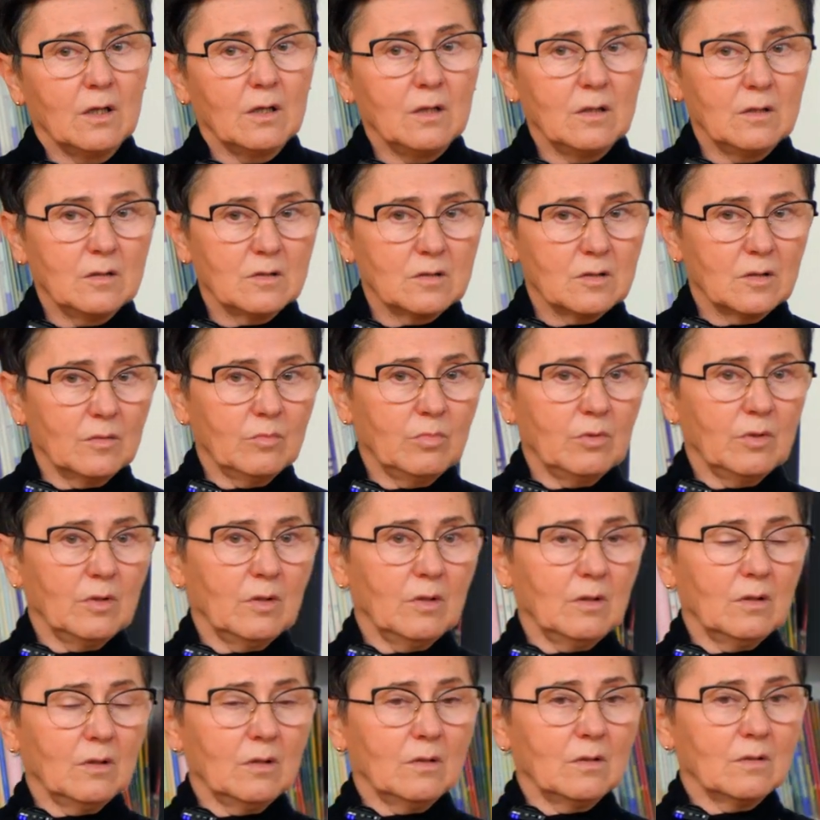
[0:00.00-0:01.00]
I
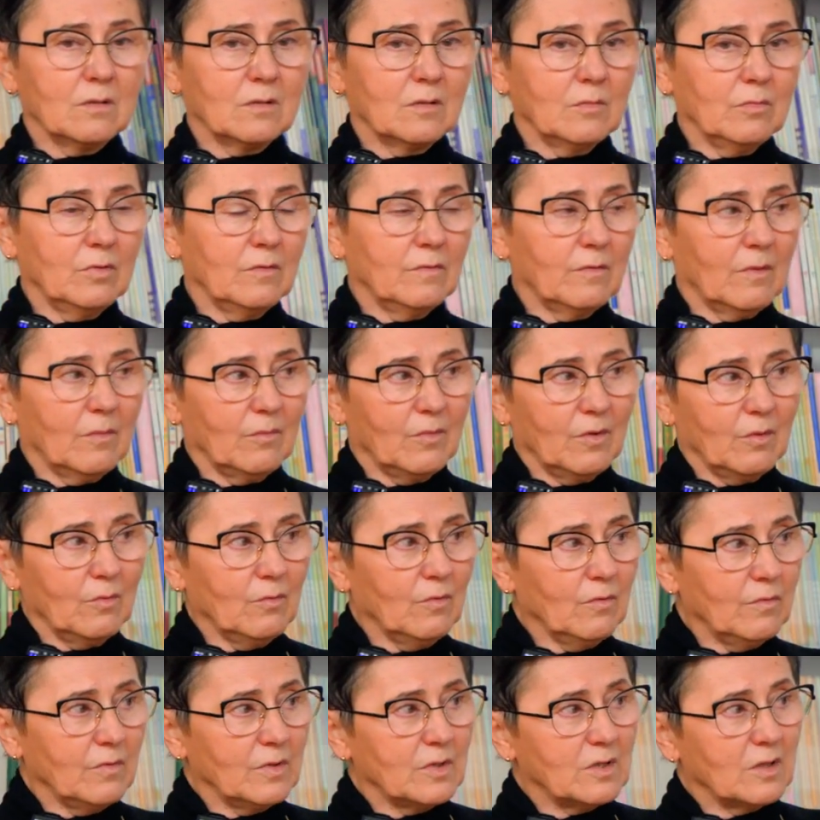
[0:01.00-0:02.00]
żeby, żeby Wam nie
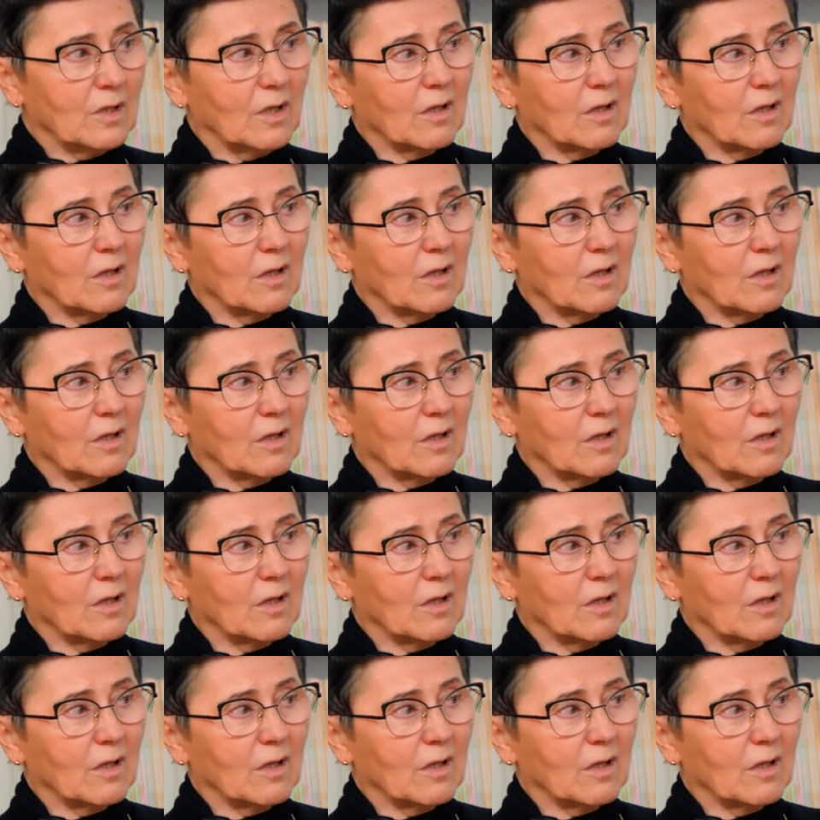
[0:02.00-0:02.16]
mówić,